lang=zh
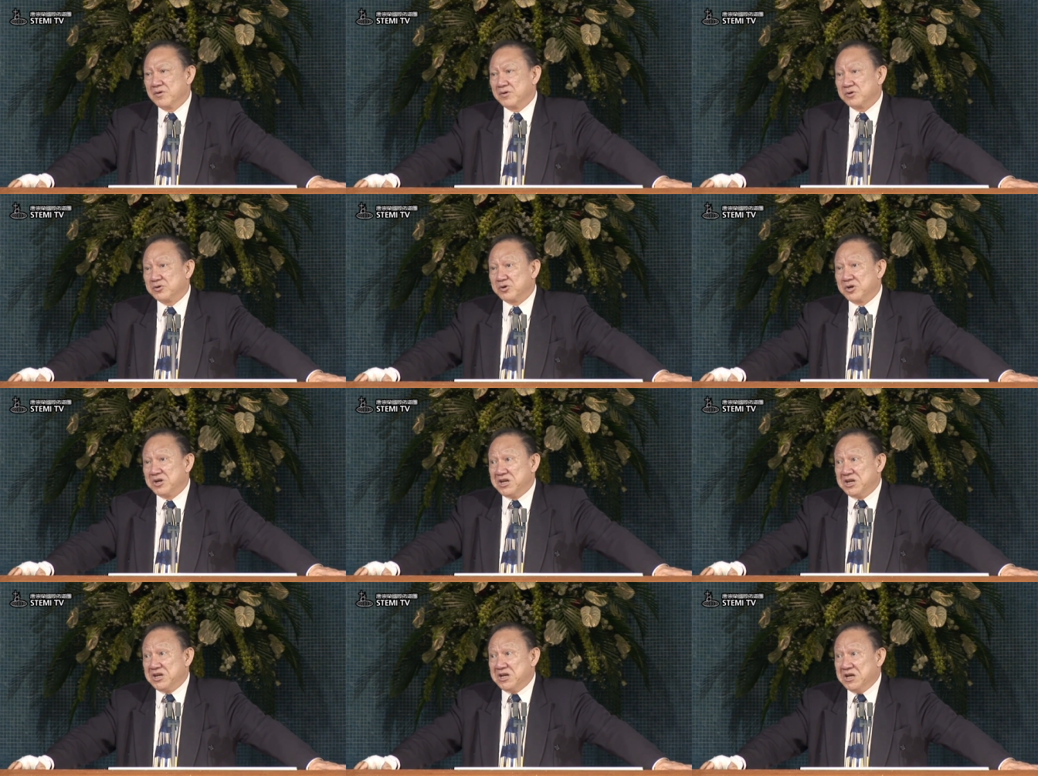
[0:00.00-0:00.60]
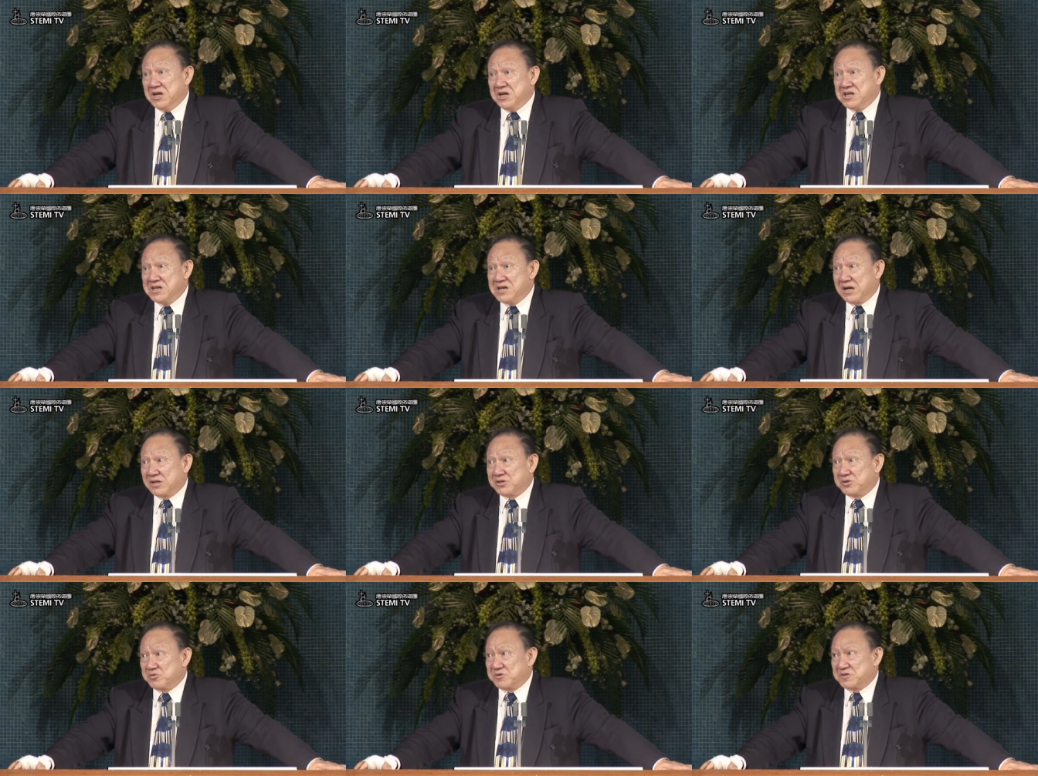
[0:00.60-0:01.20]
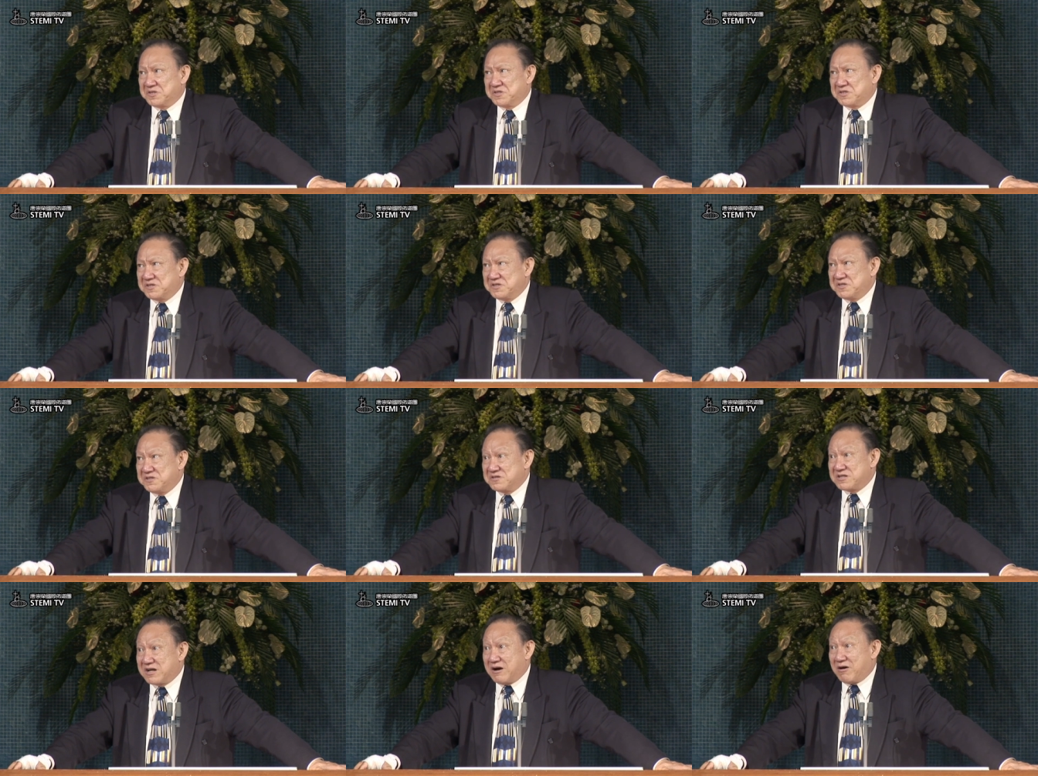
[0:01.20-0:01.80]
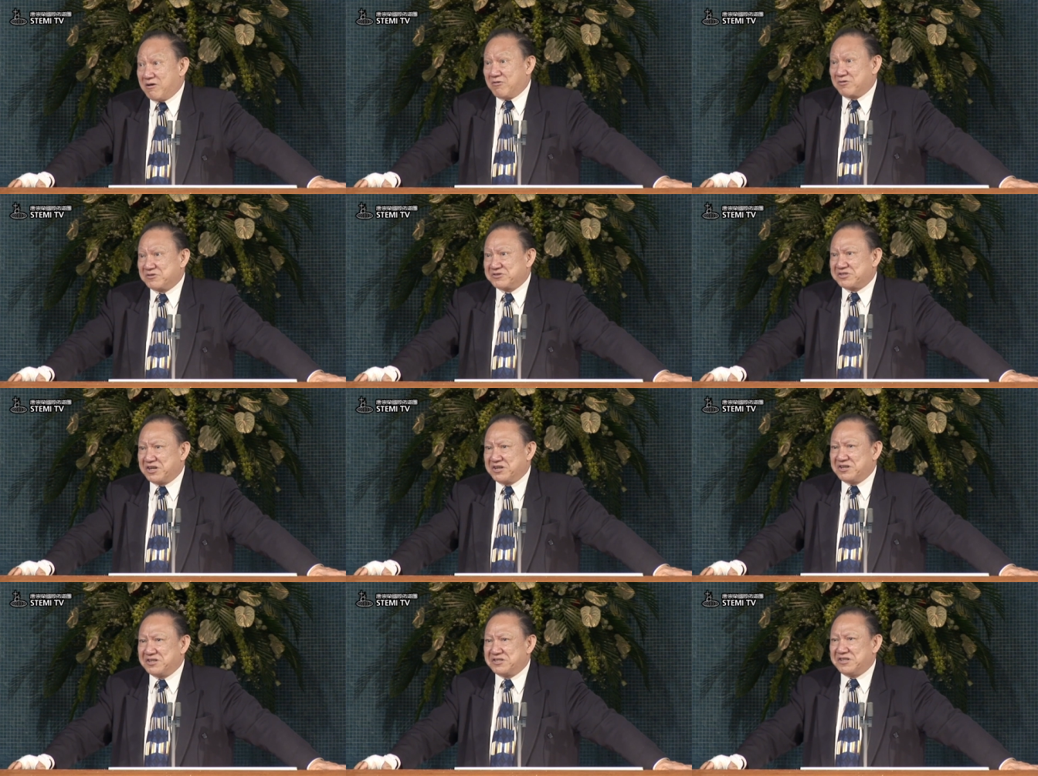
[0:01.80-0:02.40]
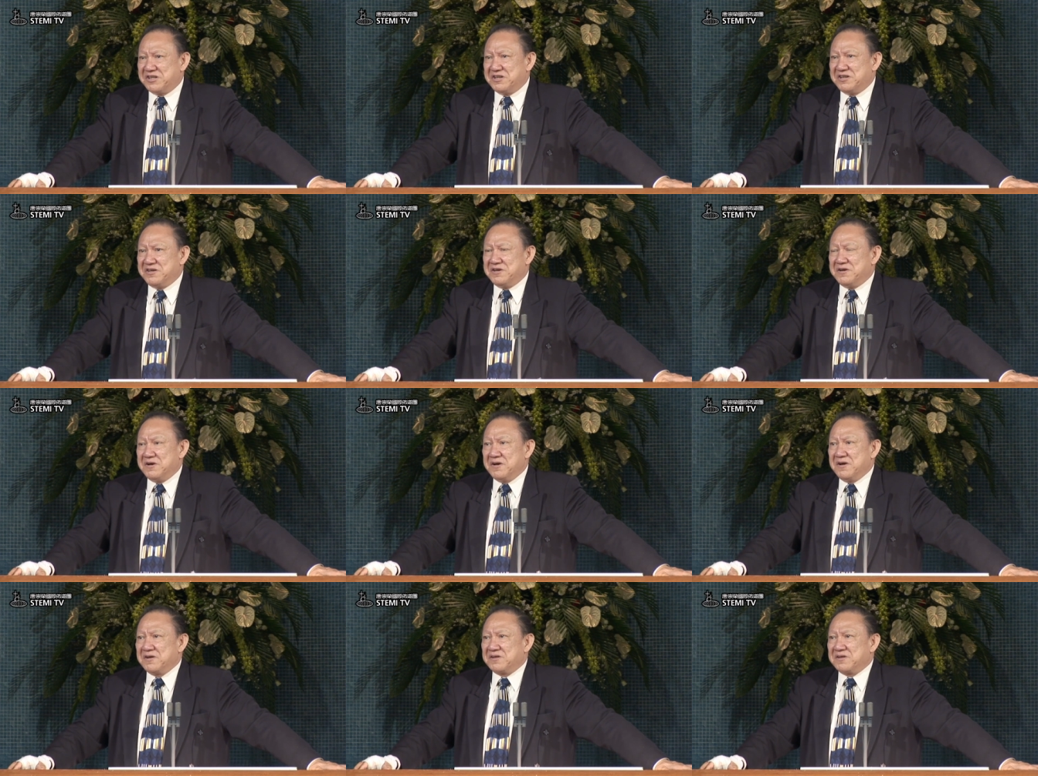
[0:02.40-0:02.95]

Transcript: 所以以利亚就知道神的心意，